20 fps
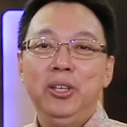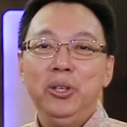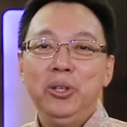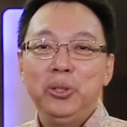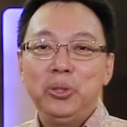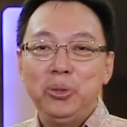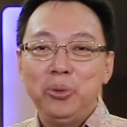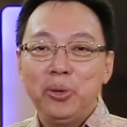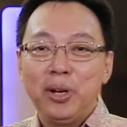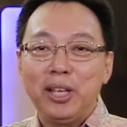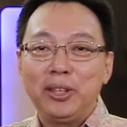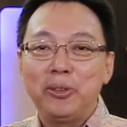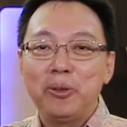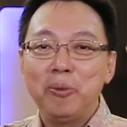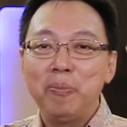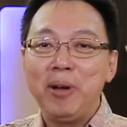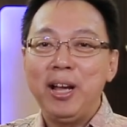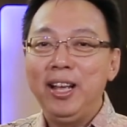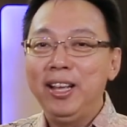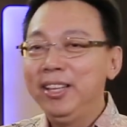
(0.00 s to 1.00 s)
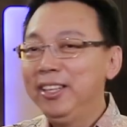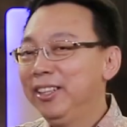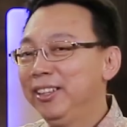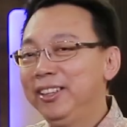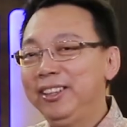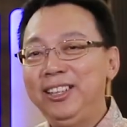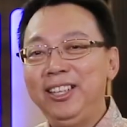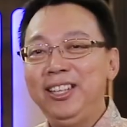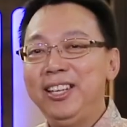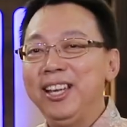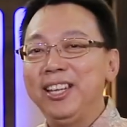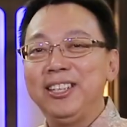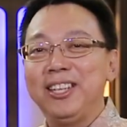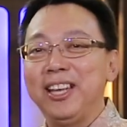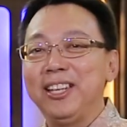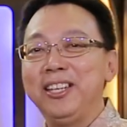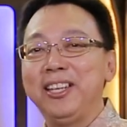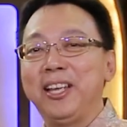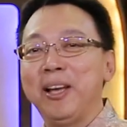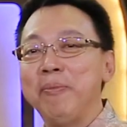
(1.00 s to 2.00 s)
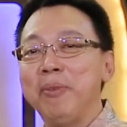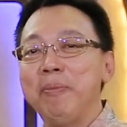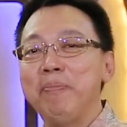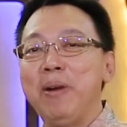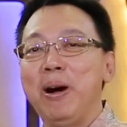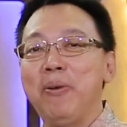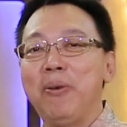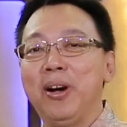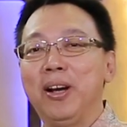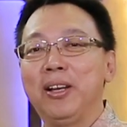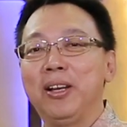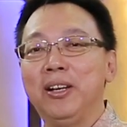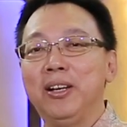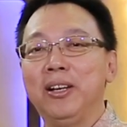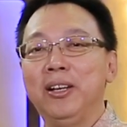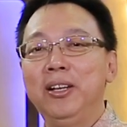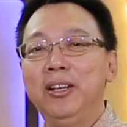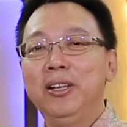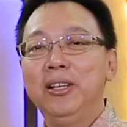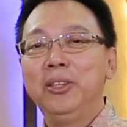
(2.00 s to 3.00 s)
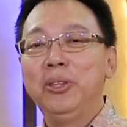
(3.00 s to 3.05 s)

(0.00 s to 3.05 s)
Surat rumah tidak jadi kami bawa ke